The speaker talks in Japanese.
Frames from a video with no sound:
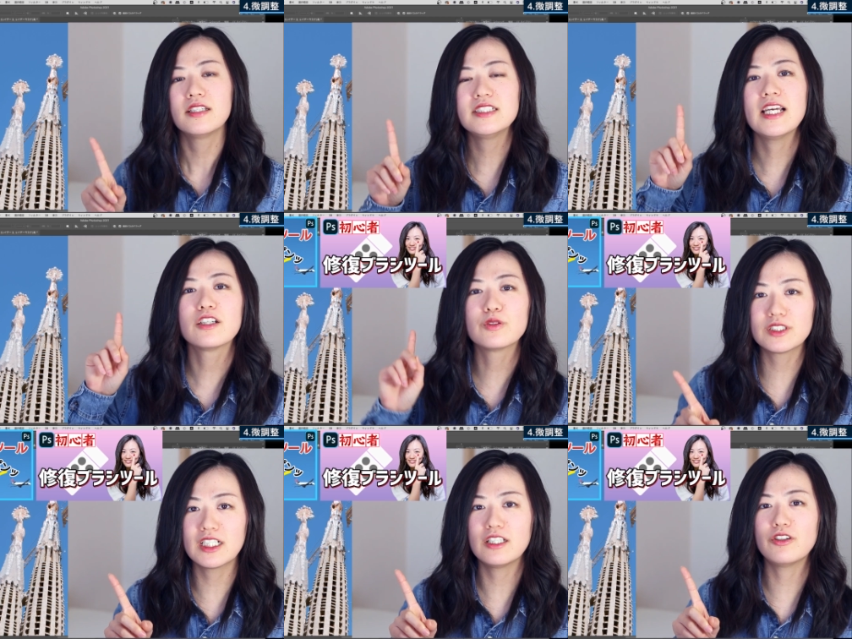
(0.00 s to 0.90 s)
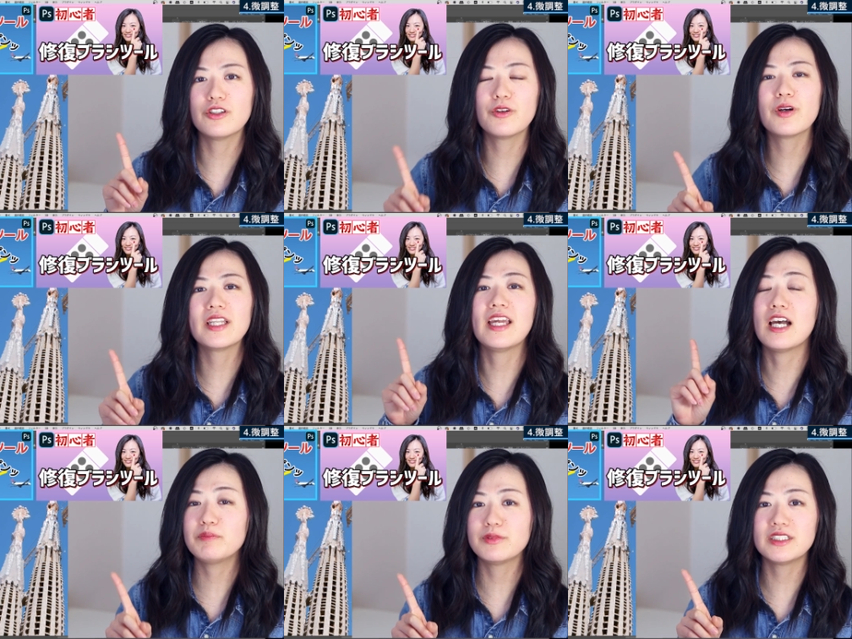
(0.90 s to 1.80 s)
以前こちらの動画で
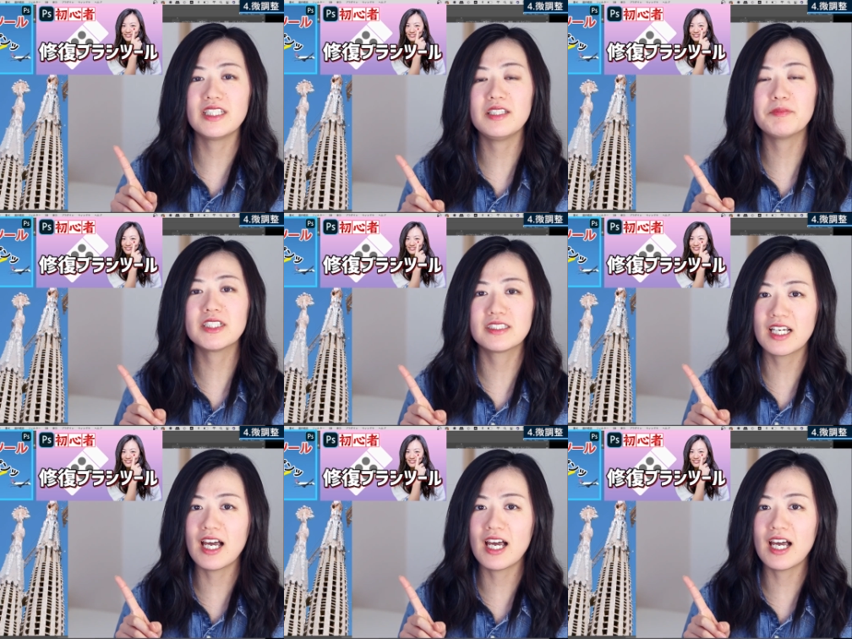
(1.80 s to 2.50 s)
アップしています